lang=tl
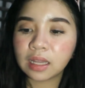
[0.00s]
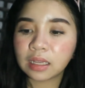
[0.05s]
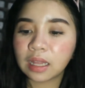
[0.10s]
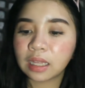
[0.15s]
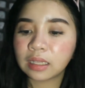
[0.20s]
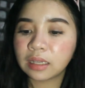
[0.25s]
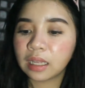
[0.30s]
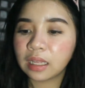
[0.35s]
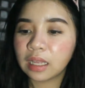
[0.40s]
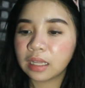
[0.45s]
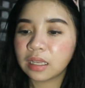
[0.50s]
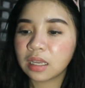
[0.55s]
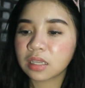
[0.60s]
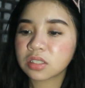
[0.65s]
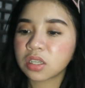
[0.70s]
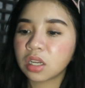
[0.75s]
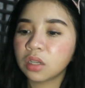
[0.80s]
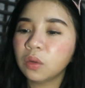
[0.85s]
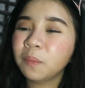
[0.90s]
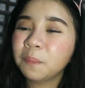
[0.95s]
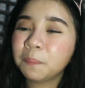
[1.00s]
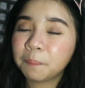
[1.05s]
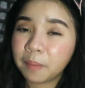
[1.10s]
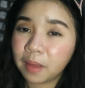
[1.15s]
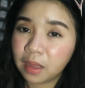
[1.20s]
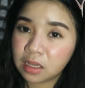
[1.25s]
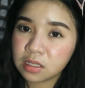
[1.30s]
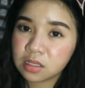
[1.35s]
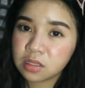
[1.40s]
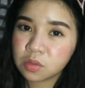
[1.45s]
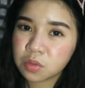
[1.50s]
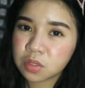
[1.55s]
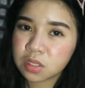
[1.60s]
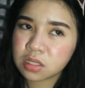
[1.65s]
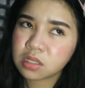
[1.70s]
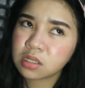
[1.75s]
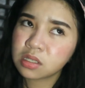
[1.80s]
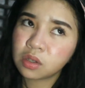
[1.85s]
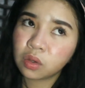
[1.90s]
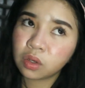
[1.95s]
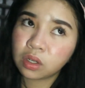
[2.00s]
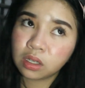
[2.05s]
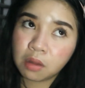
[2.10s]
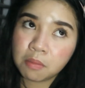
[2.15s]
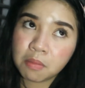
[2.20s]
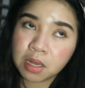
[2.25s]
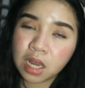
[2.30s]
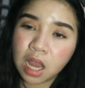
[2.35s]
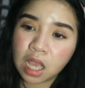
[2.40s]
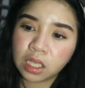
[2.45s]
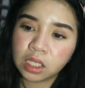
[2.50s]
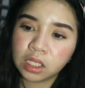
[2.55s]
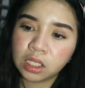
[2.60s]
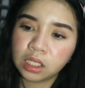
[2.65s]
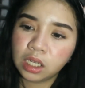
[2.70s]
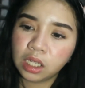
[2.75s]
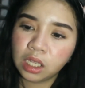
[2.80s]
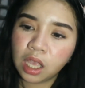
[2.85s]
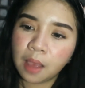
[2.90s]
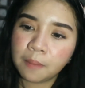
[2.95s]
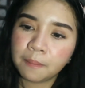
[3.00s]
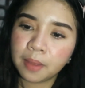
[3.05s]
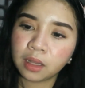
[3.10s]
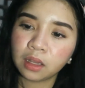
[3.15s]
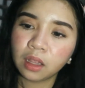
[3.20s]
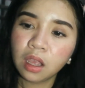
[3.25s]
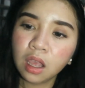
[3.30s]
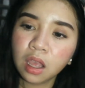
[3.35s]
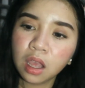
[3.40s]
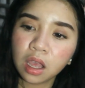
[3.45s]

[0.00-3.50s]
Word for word: Nadagdagan lang siya nung pants, which is di ko rin naman lagi ginagamit.